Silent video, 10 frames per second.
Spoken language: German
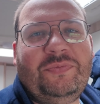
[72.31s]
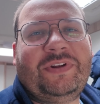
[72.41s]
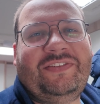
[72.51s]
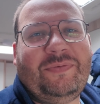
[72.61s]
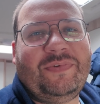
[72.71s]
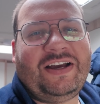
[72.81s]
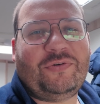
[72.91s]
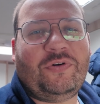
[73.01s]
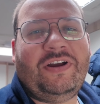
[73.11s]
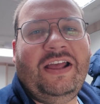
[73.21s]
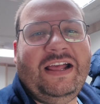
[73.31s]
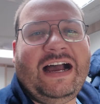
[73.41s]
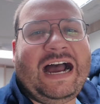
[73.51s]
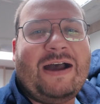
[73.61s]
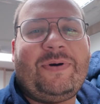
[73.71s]
muss ich im Rezept nachgucken.
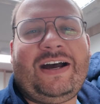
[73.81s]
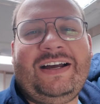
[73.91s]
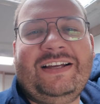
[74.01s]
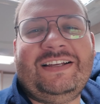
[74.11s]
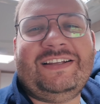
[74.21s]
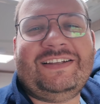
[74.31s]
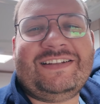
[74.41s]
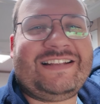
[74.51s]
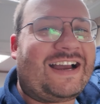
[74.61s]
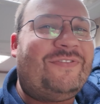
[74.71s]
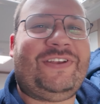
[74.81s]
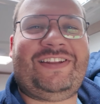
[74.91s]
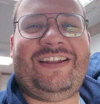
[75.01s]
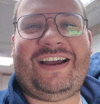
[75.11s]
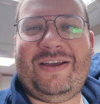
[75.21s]
Aber Sarah
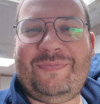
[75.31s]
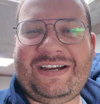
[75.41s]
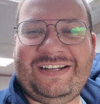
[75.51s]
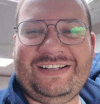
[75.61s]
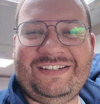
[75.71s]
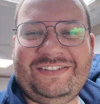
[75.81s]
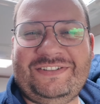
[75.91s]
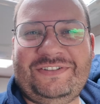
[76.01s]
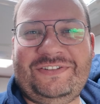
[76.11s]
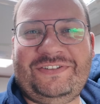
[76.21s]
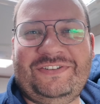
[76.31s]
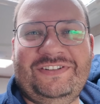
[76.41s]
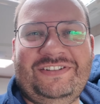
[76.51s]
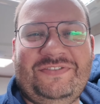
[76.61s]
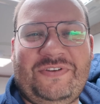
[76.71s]
wird den nachher machen.
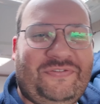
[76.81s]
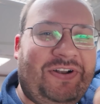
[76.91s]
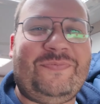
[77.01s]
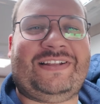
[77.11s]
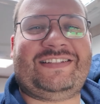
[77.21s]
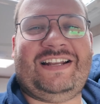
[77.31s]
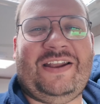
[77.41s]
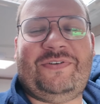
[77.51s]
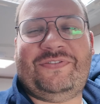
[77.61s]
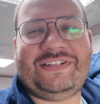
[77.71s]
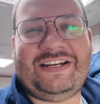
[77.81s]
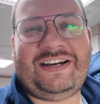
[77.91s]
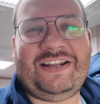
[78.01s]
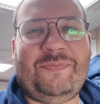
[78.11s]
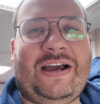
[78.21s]
Und wir filmen das dann einfach, wie
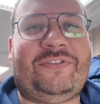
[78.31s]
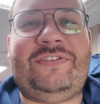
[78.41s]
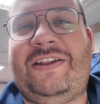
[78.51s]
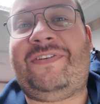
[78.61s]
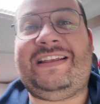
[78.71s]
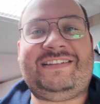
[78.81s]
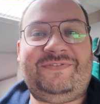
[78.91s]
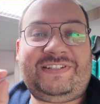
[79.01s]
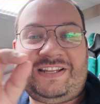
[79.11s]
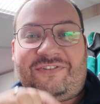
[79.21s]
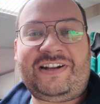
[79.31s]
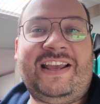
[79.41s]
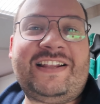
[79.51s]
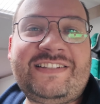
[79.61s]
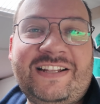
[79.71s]
Sarah den macht. Und dann weiß, wisst ihr auch
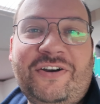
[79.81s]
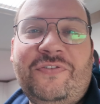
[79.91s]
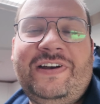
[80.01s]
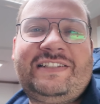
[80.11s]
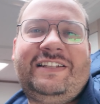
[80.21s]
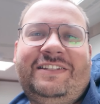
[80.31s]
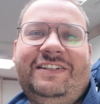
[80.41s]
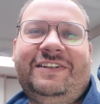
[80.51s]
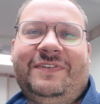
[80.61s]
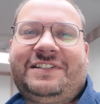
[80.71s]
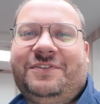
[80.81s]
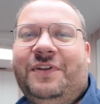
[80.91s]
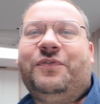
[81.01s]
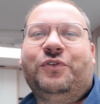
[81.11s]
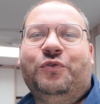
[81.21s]
nachher ganz genau, was das, äh, was das
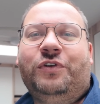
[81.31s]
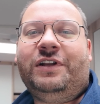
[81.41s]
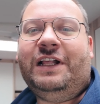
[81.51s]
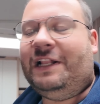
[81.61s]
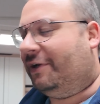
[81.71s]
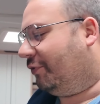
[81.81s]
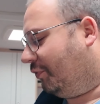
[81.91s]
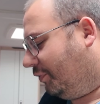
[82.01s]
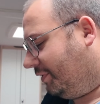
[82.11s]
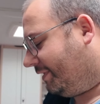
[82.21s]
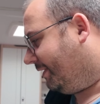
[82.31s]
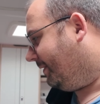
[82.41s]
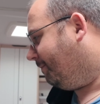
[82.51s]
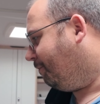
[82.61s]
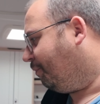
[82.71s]
wird für ein Kuchen. Und
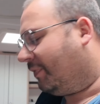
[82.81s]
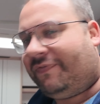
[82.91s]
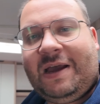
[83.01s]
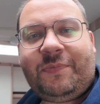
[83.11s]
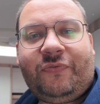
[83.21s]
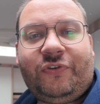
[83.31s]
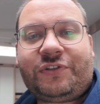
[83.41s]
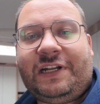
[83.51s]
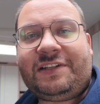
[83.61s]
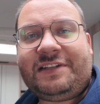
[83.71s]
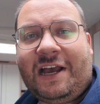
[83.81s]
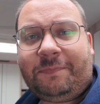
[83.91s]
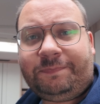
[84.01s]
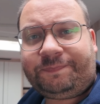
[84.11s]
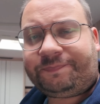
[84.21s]
ähm, wir haben dafür auch schon alles da.